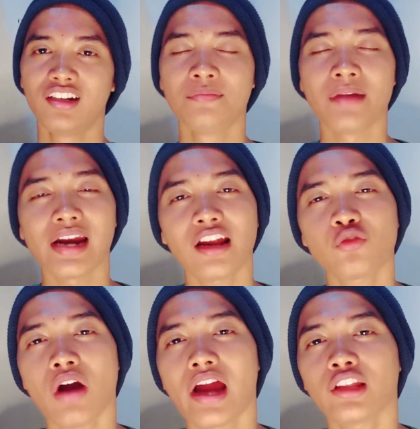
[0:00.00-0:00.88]
di mana
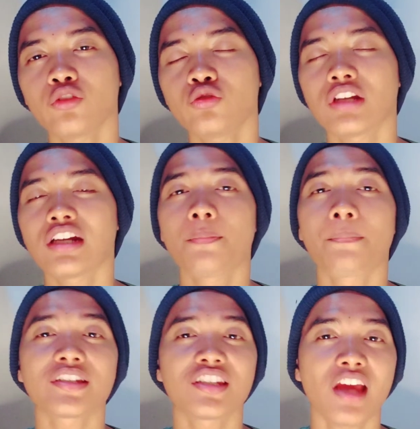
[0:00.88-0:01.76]
ruangan itu sudah
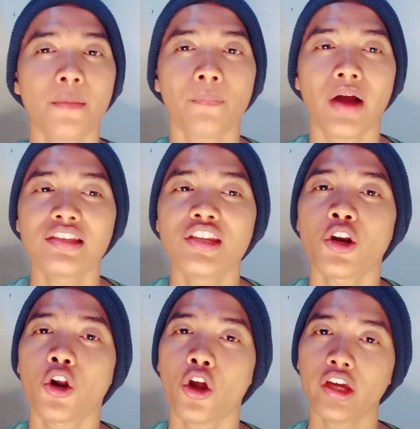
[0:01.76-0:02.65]
dipersiapkan
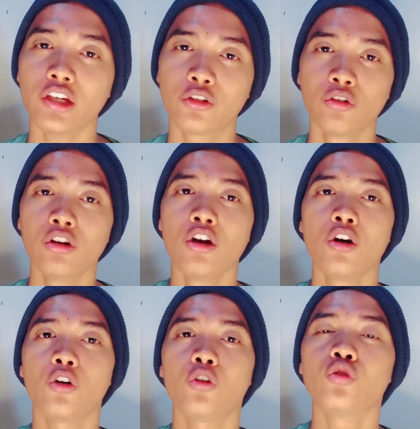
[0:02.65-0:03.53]
Nyiroro
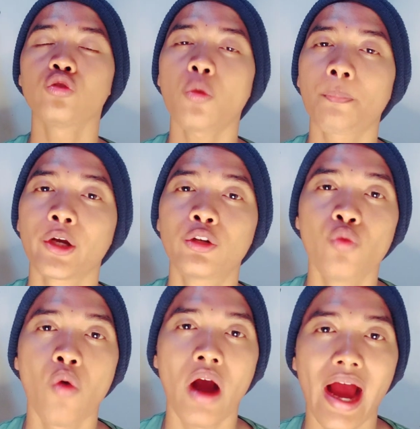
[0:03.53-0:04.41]
Kidul untuk
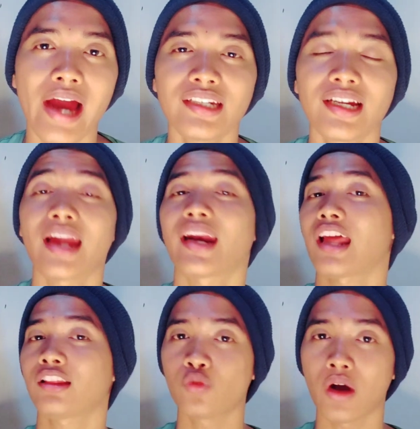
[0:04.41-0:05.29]
berduaan dengan
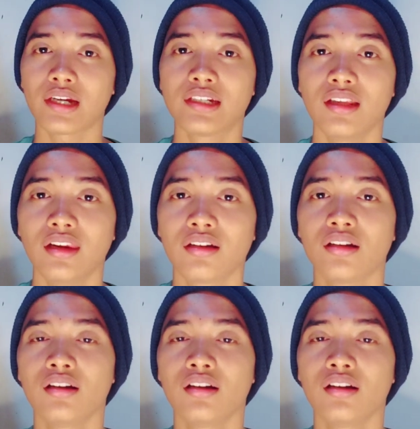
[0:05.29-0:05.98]
Ratu Adil.